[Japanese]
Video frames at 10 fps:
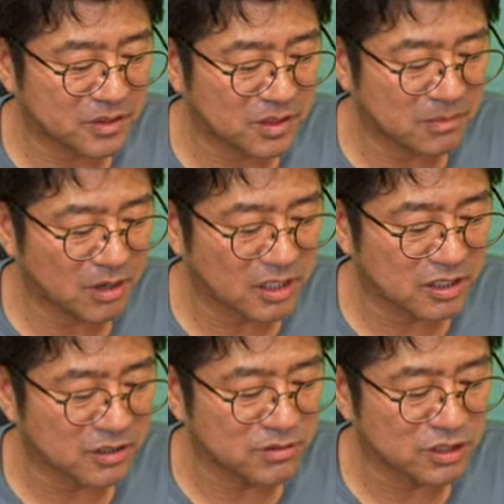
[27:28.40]
はっきり
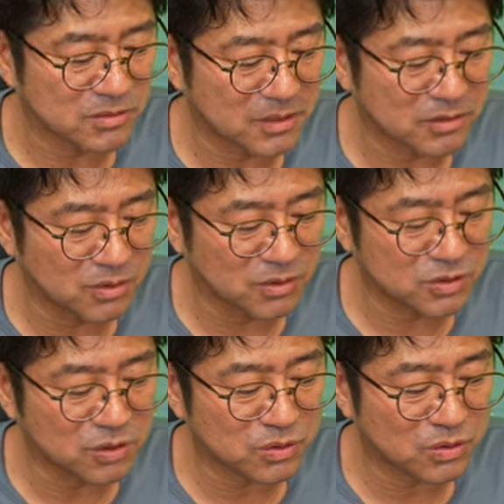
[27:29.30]
言うてしまうと
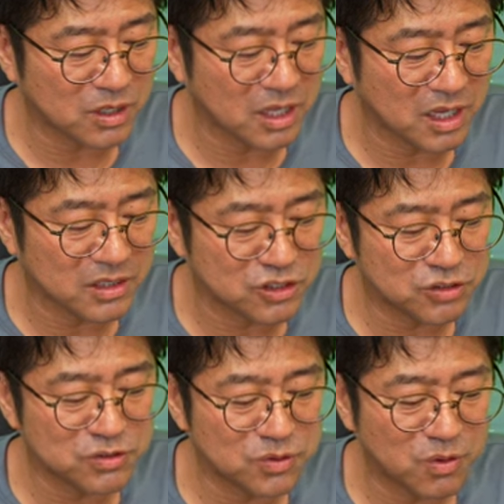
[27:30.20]
ちょっとね
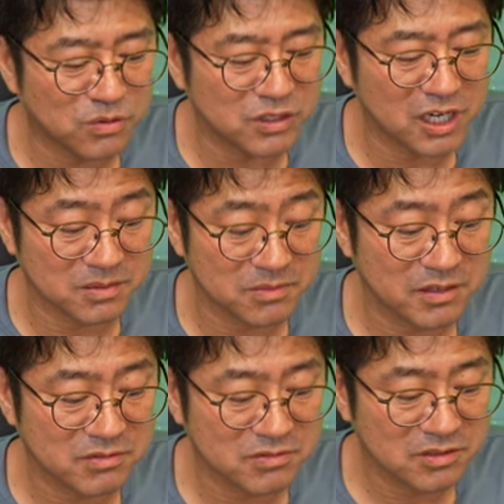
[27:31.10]
10号ぐらいに見える
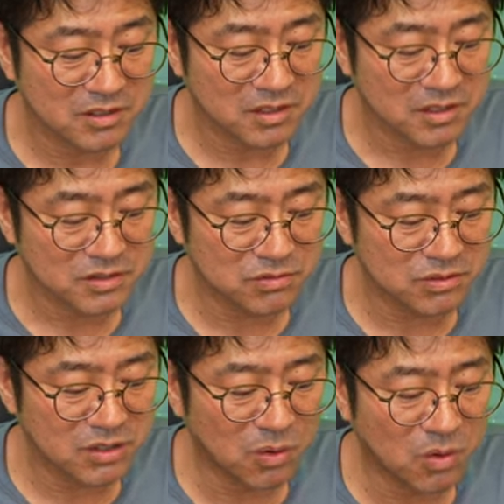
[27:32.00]
そんな
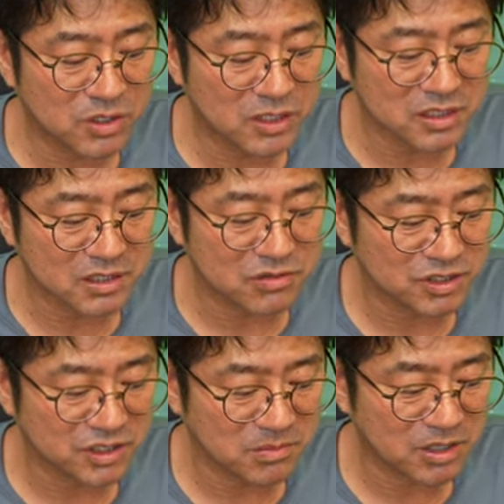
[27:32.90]
に大きな作品
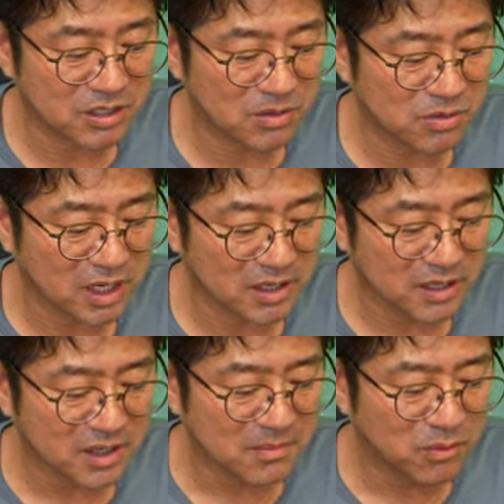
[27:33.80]
に見えてこない
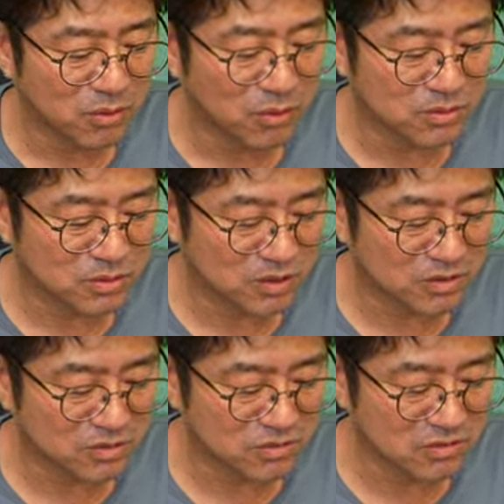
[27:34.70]
もう本当に
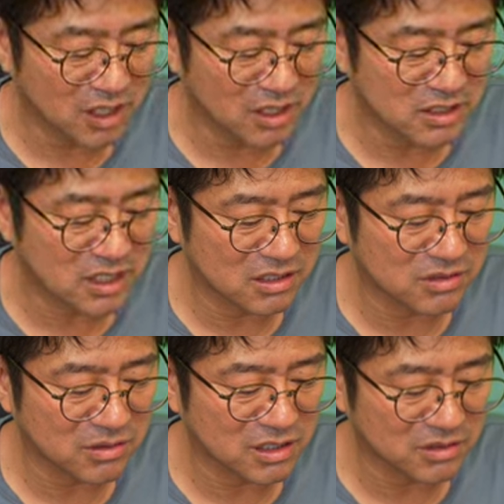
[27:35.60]
うわ近く寄った時